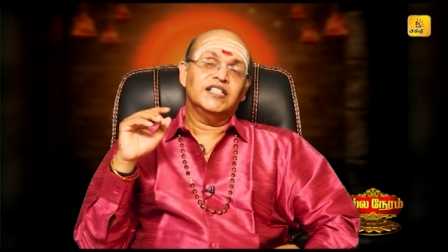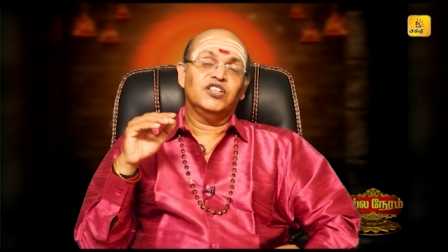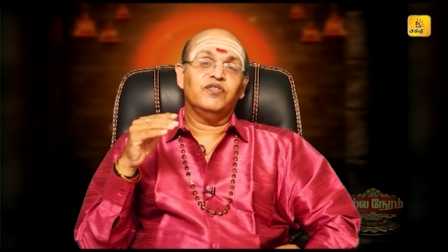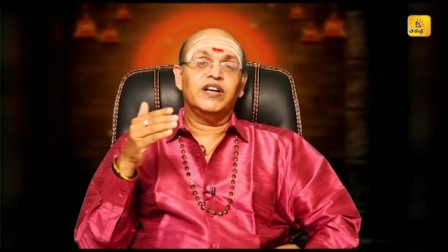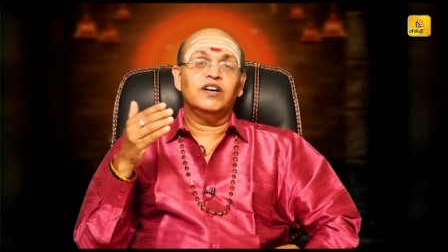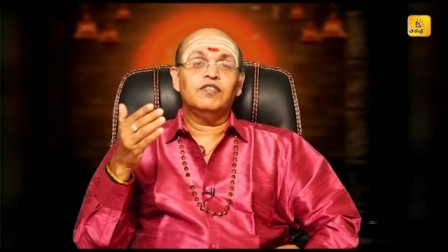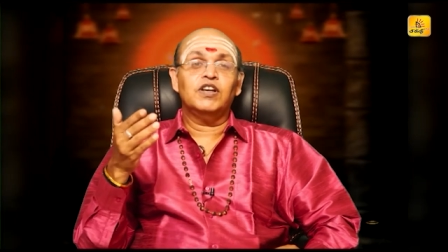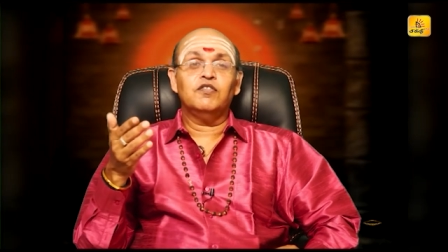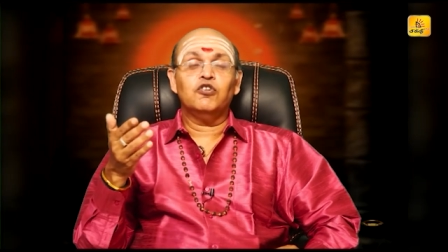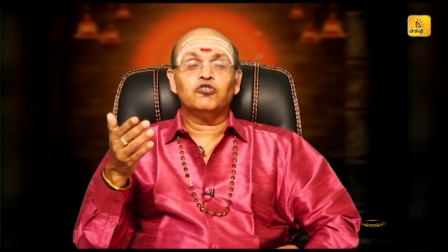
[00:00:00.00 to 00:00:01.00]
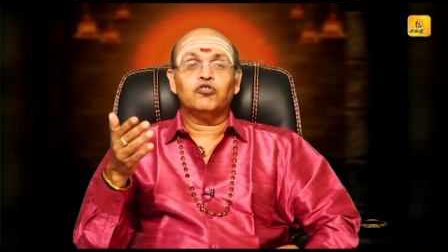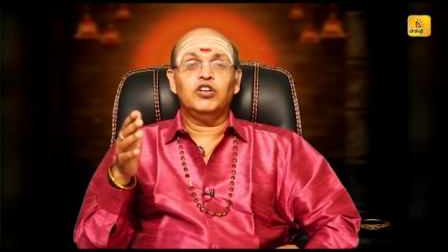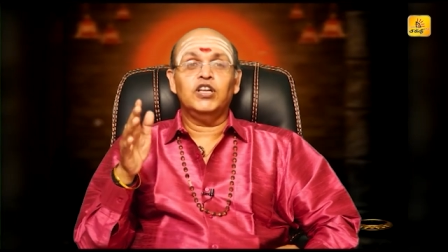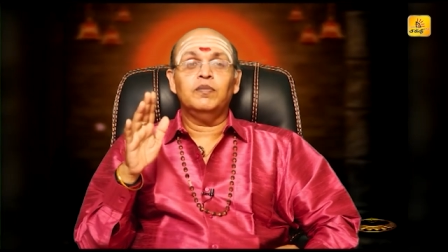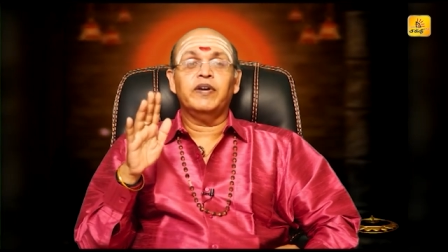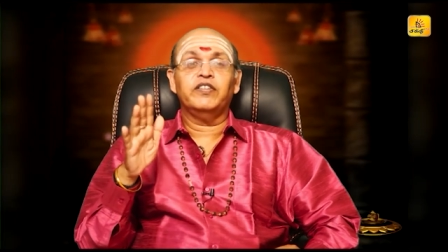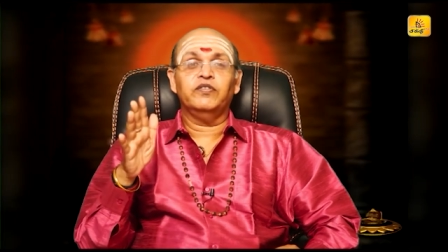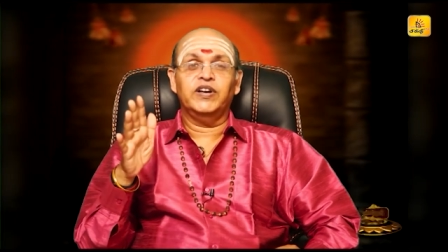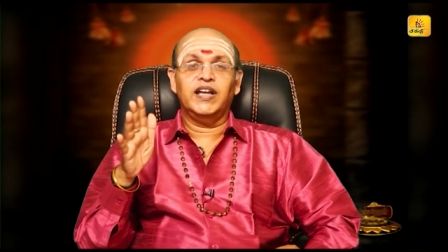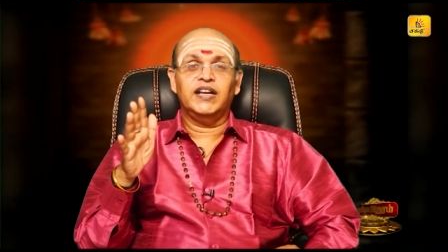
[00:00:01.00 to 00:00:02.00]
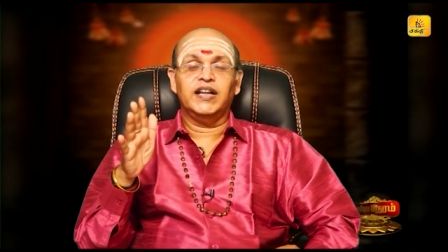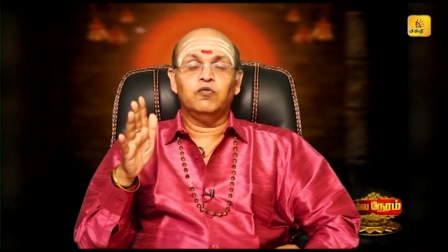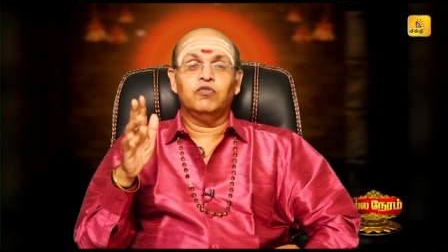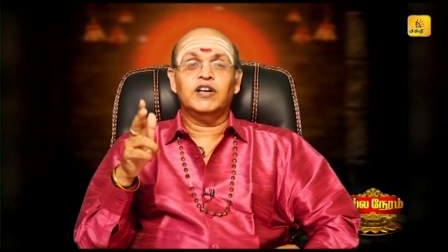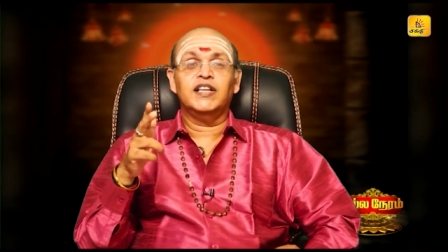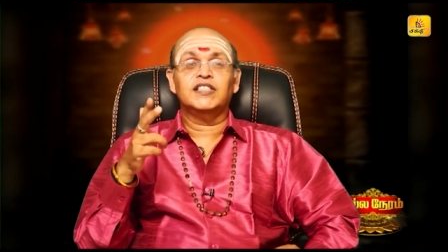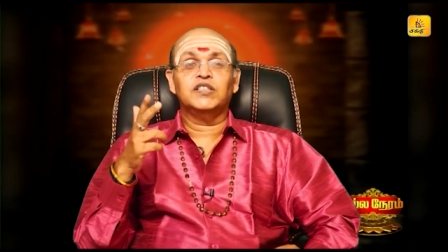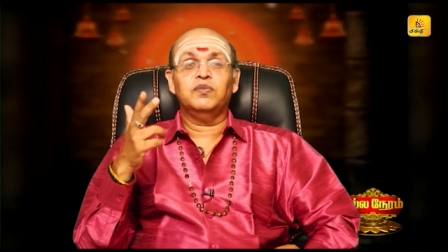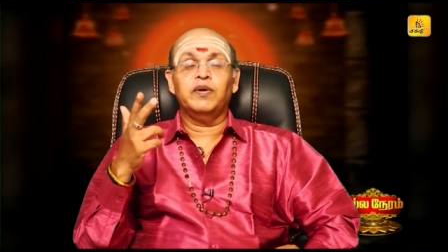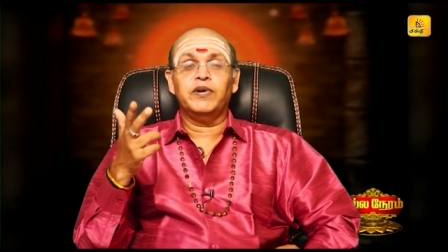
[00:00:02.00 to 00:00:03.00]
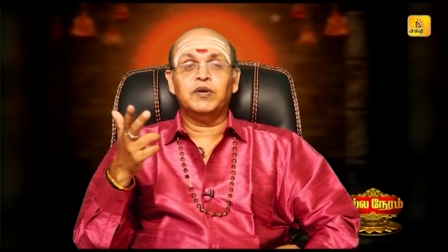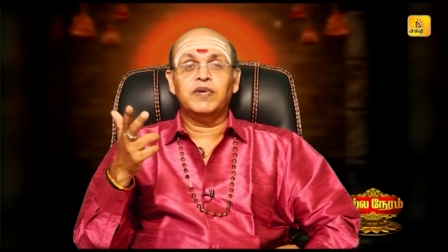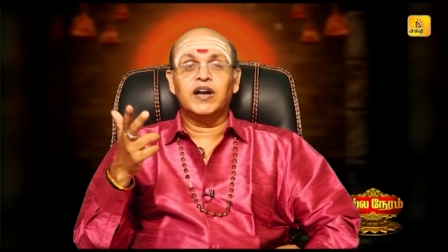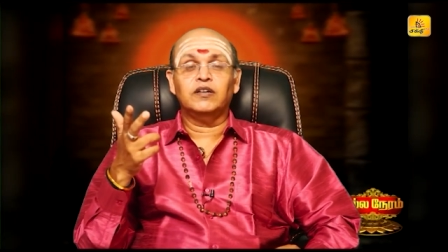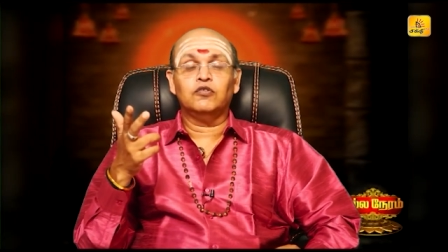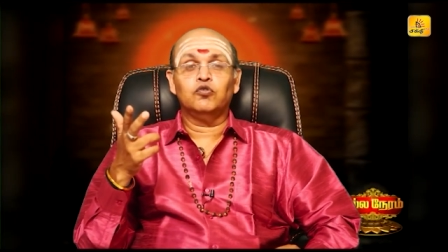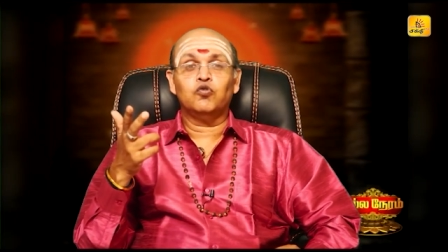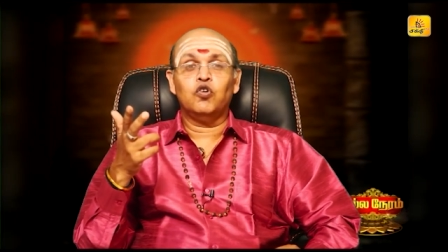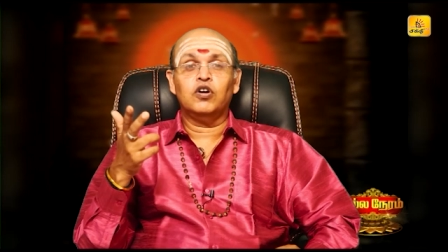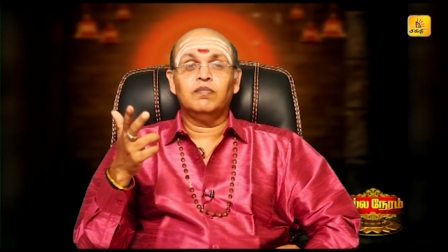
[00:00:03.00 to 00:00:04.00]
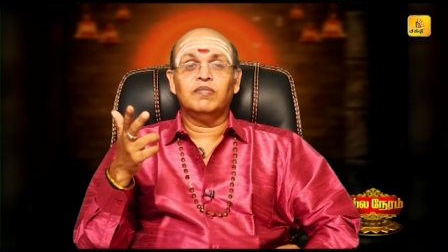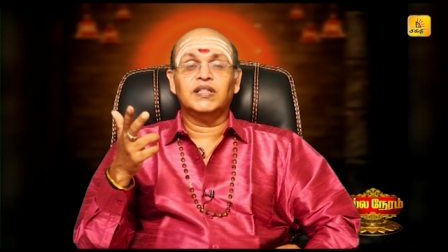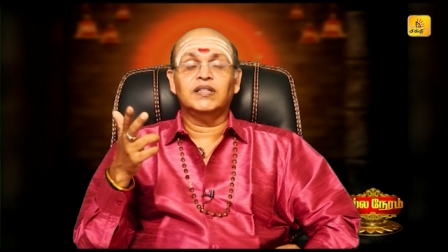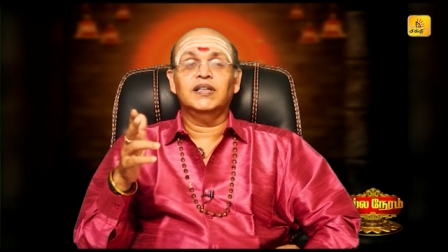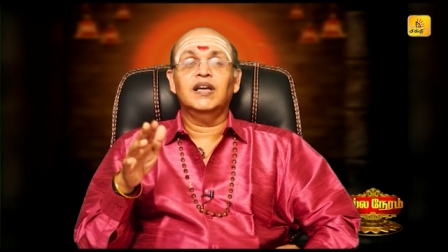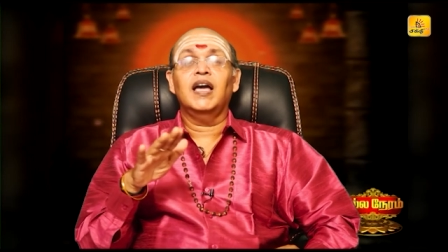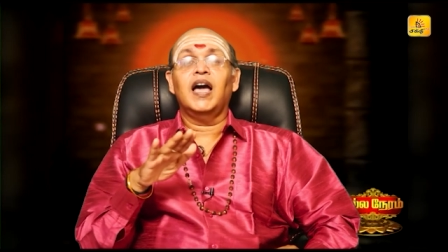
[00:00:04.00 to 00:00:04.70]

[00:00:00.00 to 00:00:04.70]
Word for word: சிவன் எவ்வளவோ சொல்லியும் அவர் விடவில்லை உடனே சிவபெருமானுக்கு கோபம் வந்து